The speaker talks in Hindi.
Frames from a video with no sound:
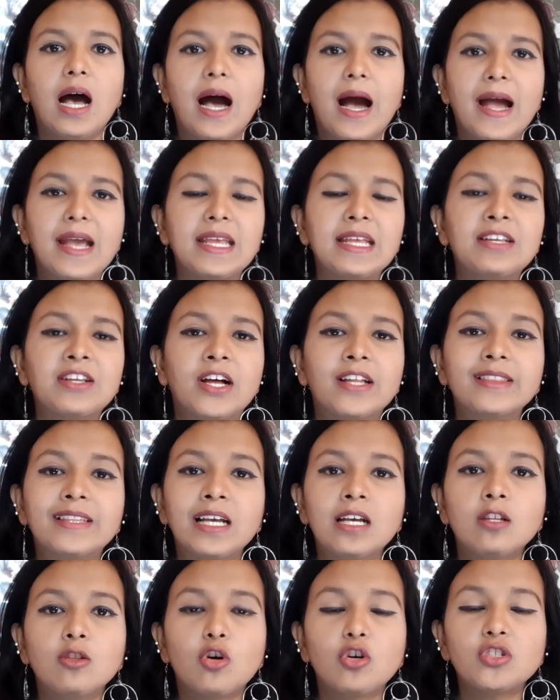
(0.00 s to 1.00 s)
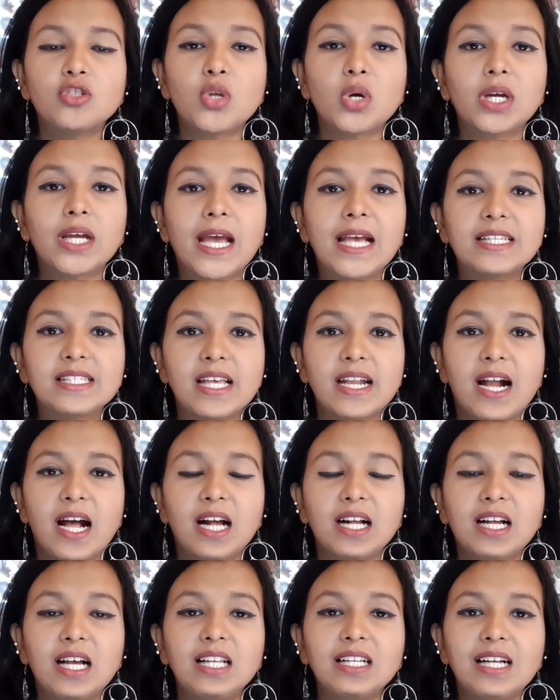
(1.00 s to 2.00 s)
आइए जानते हैं दोस्तों कैसा
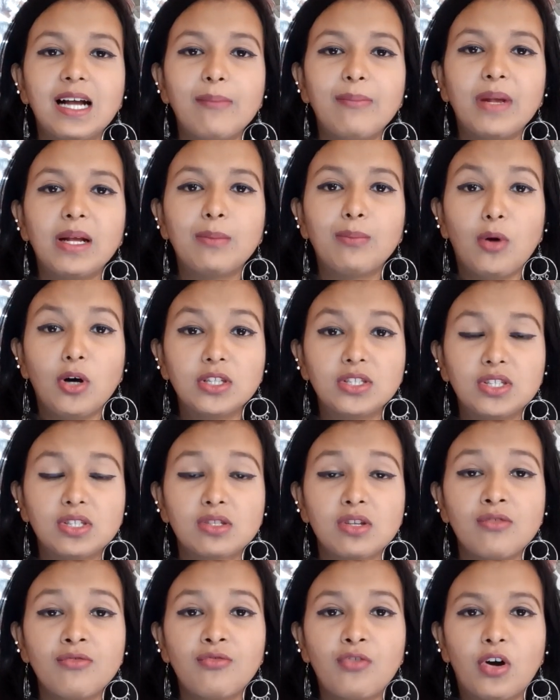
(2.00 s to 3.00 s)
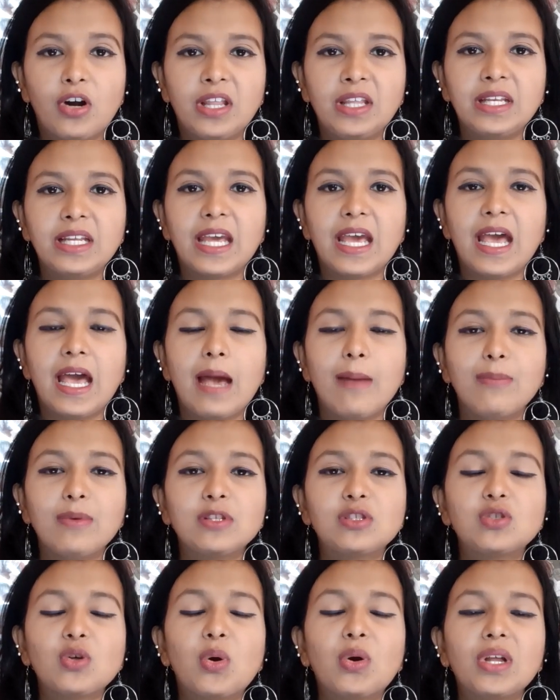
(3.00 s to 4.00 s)
रहा कल का बिग बॉस सीजन फोर्टीन के
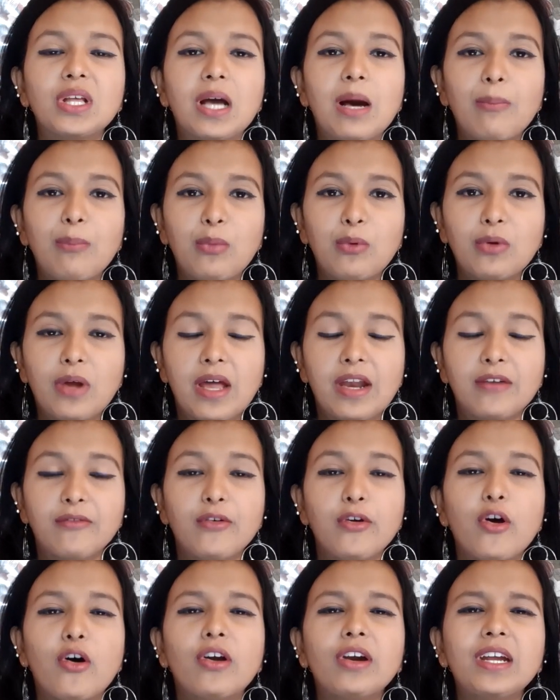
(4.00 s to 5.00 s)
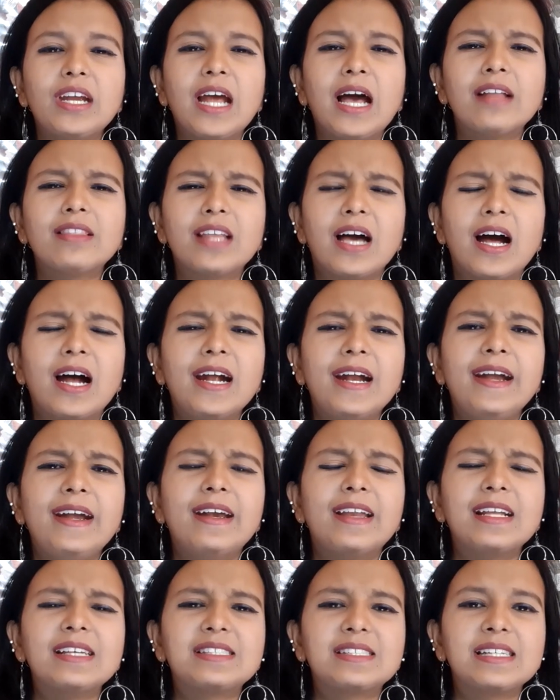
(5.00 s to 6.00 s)
एपिसोड का पूरा रिव्यू और क्या था
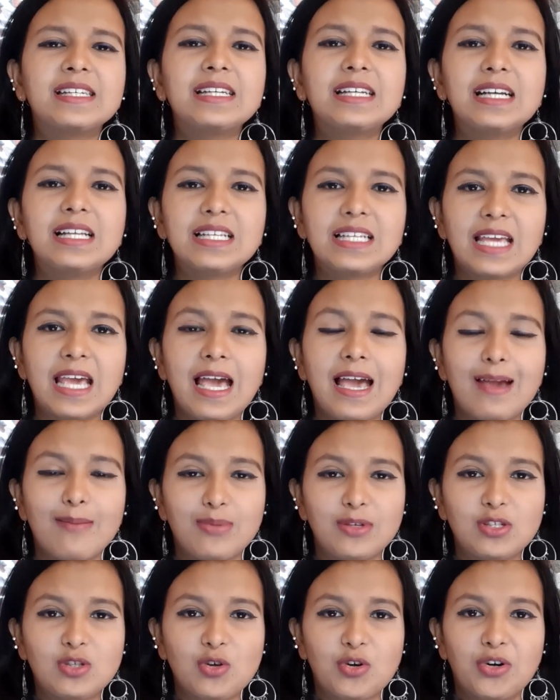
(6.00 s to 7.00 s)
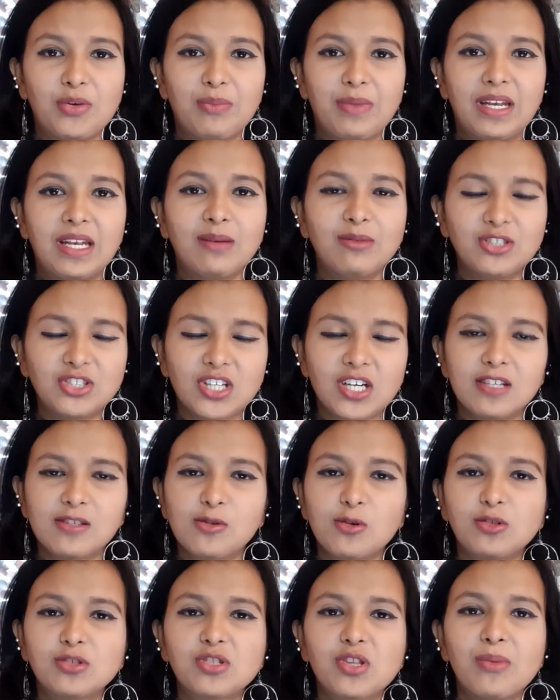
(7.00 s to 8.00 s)
इंटरेस्टिंग कल के एपिसोड में नमस्कार
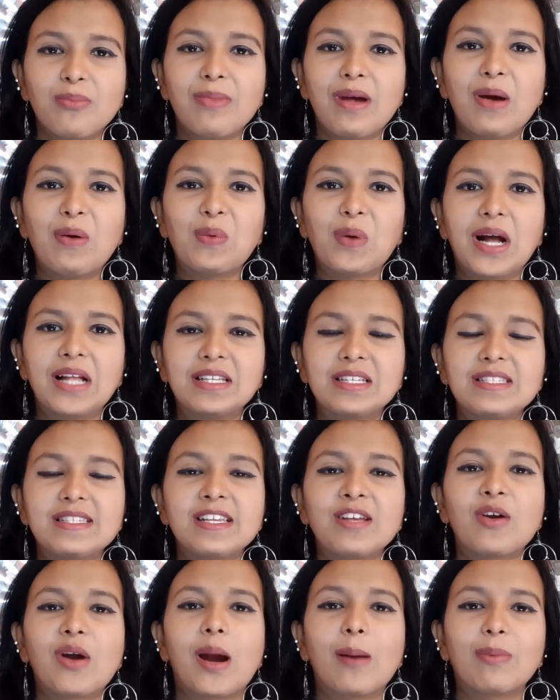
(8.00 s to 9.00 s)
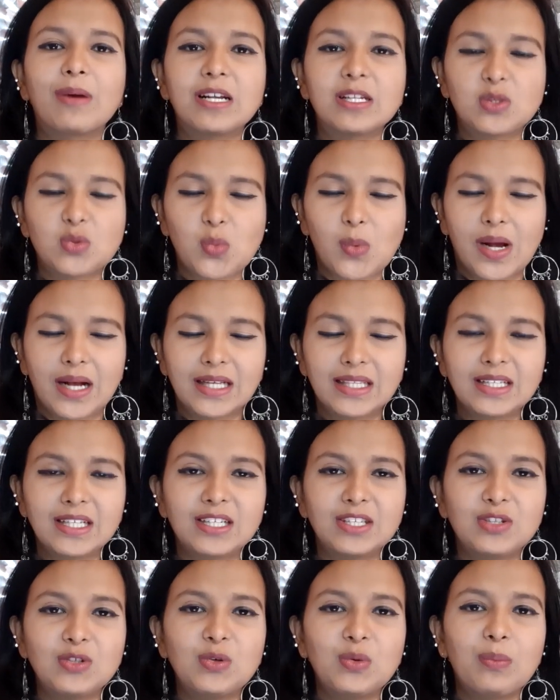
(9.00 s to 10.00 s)
दोस्तों मैं हूं काजल सिंह और आपका स्वागत
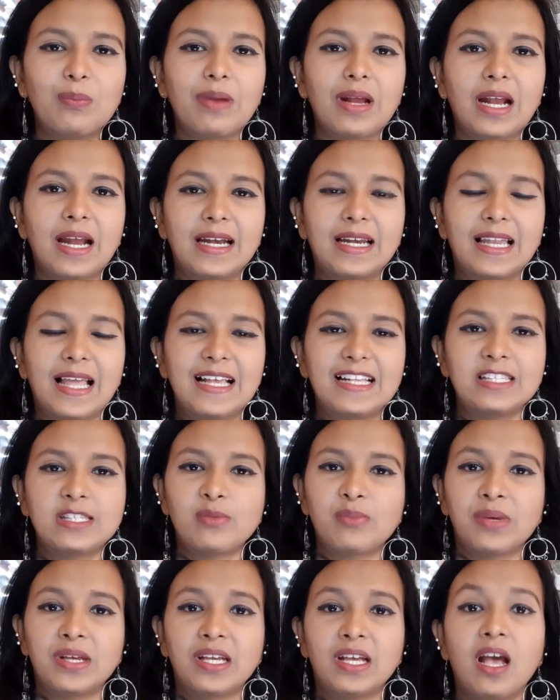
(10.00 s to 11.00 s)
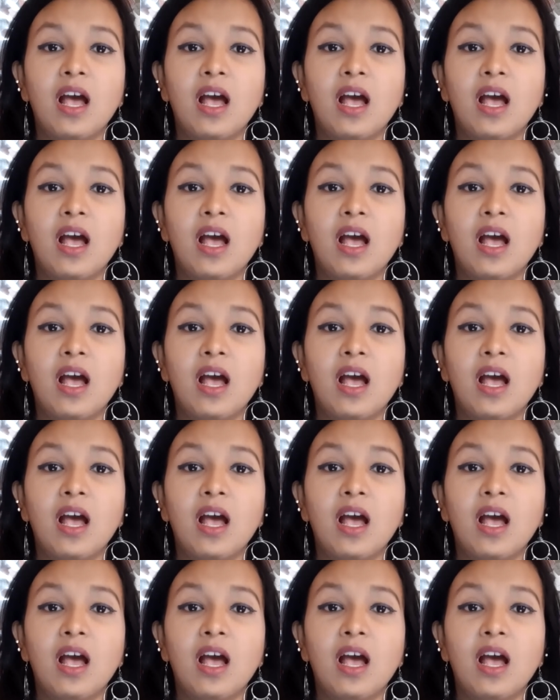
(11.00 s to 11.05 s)
करती हूं बिग हेडलाइंस में